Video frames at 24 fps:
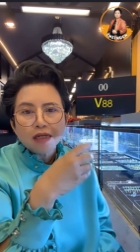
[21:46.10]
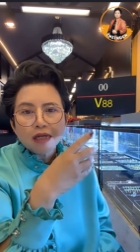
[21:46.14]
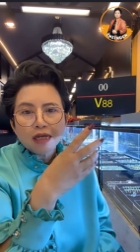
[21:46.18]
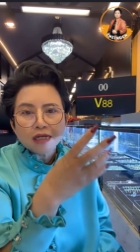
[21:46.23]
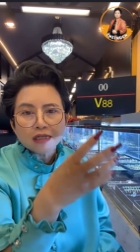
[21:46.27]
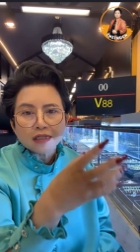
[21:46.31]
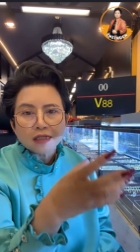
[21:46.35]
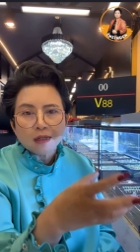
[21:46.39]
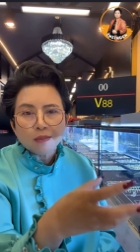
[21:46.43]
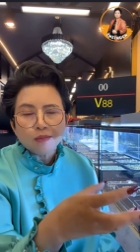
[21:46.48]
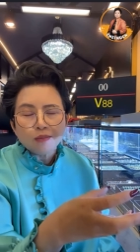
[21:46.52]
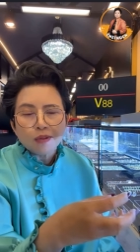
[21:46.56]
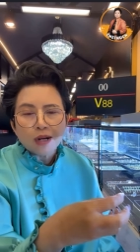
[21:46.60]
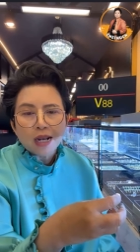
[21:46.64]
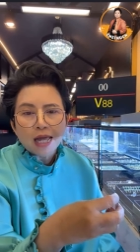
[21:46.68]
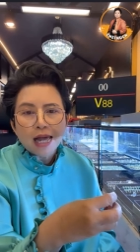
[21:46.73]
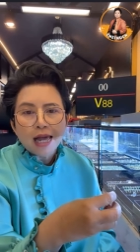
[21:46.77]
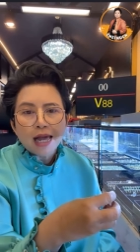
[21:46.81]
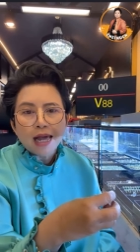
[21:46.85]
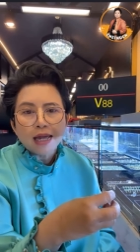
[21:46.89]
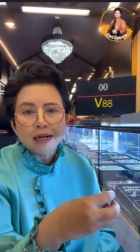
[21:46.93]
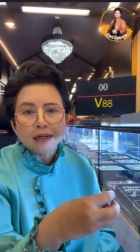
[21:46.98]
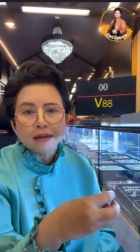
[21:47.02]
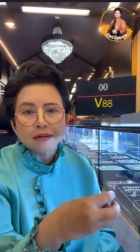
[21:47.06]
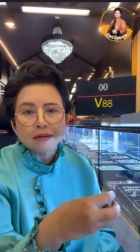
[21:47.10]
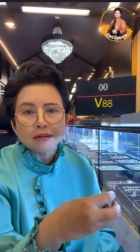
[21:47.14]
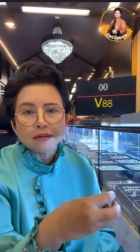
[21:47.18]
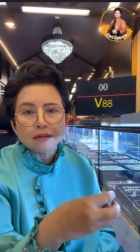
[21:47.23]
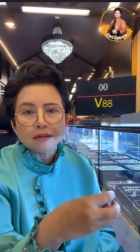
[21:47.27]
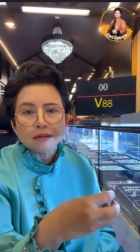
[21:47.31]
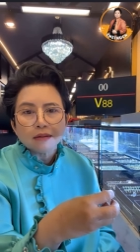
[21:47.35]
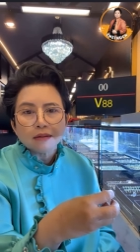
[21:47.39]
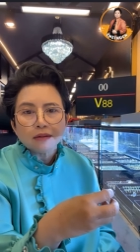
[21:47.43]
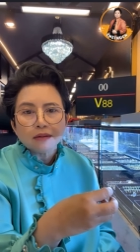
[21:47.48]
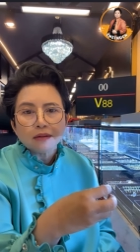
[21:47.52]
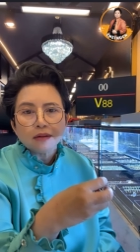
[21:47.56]
ยี่สิบล้าน
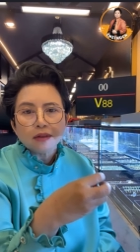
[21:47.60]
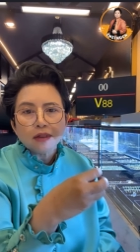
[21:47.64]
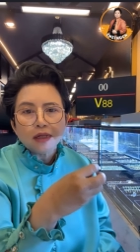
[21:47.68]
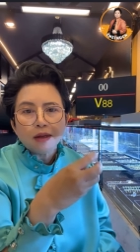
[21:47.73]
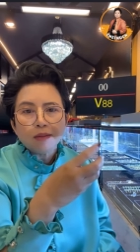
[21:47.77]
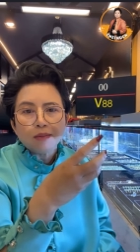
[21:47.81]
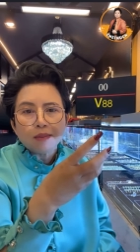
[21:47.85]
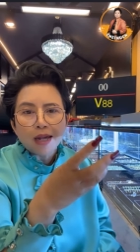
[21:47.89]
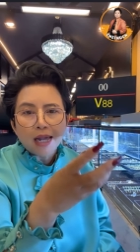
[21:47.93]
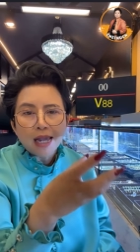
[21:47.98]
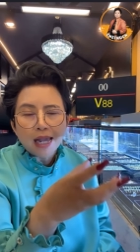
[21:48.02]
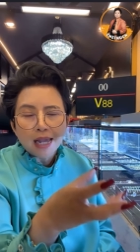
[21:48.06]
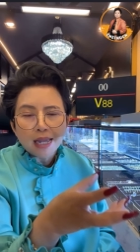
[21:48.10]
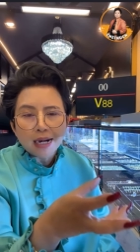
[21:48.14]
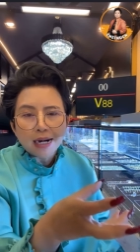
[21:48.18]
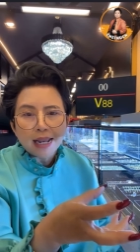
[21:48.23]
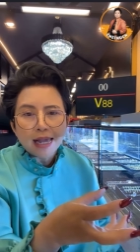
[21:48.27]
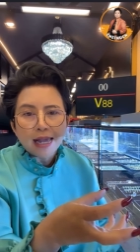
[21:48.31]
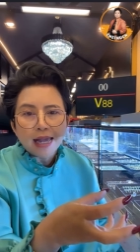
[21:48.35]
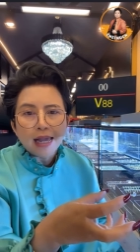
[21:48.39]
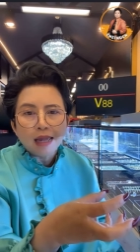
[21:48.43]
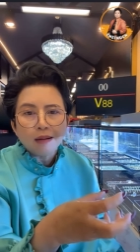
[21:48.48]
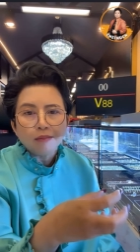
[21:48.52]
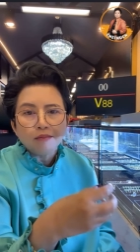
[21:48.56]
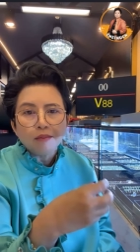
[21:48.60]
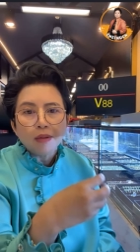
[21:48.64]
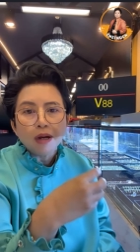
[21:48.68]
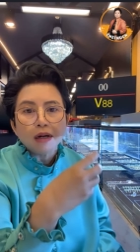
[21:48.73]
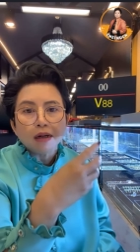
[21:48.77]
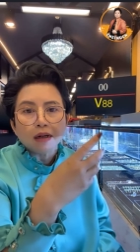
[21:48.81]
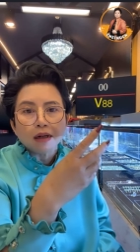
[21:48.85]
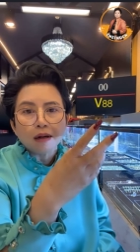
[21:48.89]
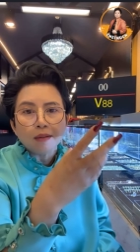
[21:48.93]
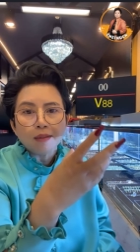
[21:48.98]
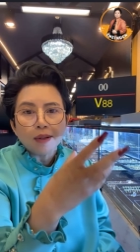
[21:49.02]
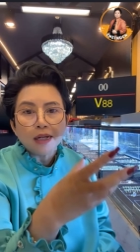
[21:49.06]
ยี่ห้าล้าน
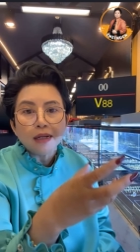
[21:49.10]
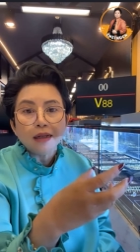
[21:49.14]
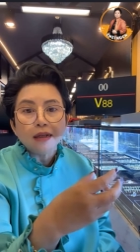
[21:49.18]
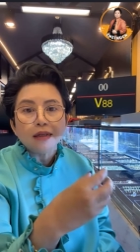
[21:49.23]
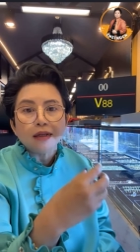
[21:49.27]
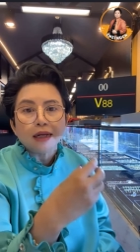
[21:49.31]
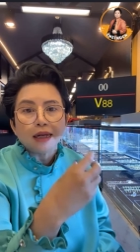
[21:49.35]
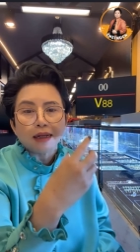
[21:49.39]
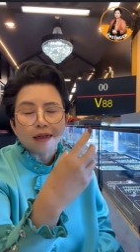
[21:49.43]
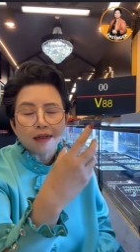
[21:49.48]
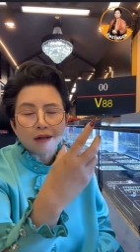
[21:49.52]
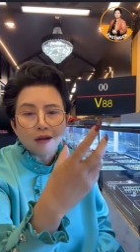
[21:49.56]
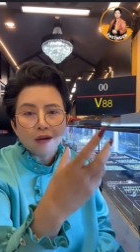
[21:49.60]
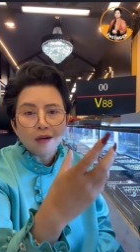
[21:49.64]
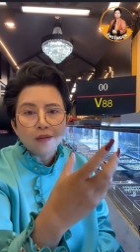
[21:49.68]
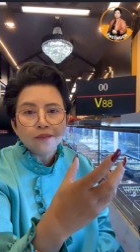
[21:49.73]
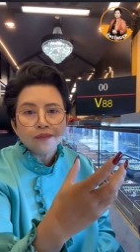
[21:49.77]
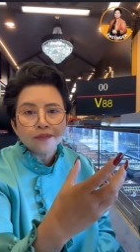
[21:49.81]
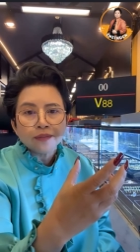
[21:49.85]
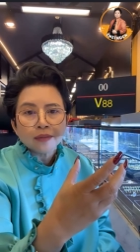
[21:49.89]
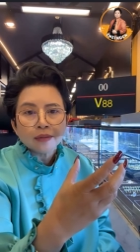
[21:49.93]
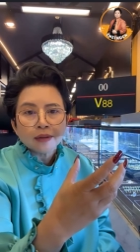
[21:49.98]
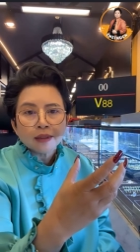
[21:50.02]
เบิ้ลเข้าไปเรื่อยๆเนาะ